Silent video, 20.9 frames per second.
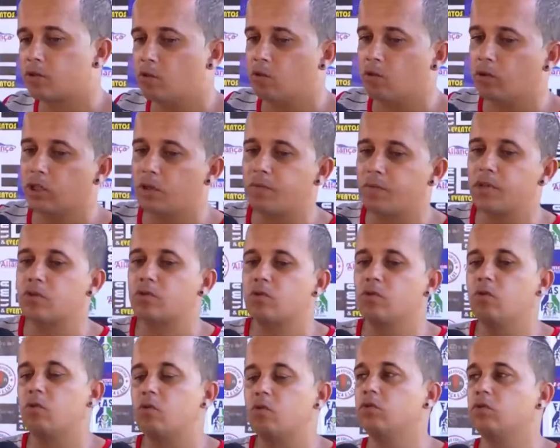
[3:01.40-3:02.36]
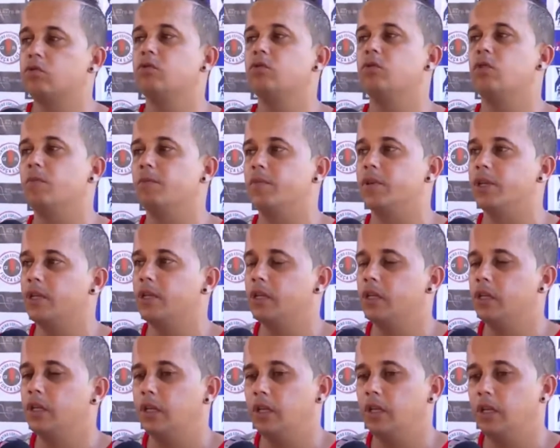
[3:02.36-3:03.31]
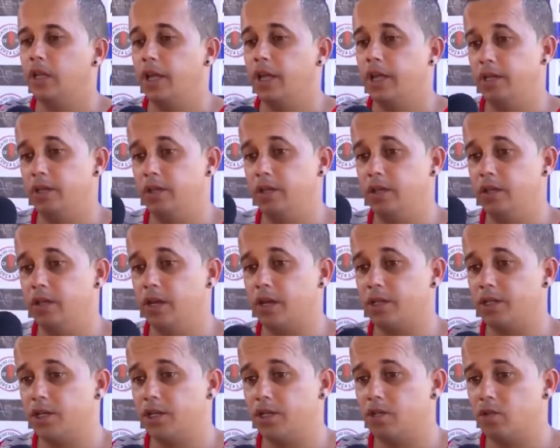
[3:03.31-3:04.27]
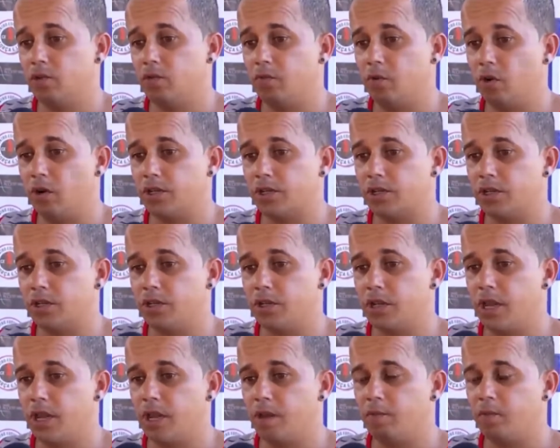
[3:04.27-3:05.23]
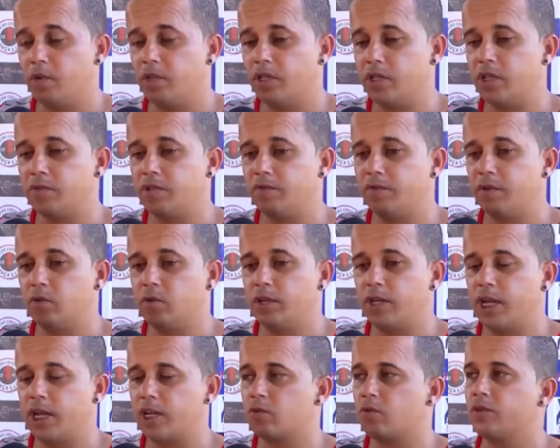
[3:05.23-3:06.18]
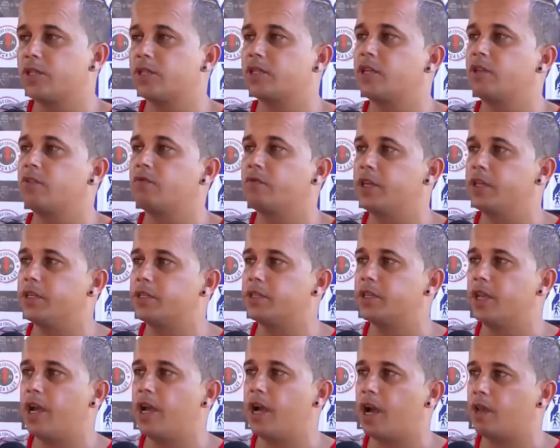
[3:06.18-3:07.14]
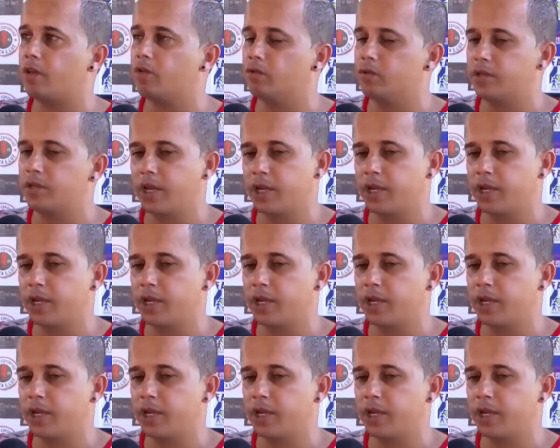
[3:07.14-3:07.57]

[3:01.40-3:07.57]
com outra pessoa, com outro nome. Né? e a gente não pode, é, por exemplo, se vangloriar de coisas que você não fez. Isso é errado, isso é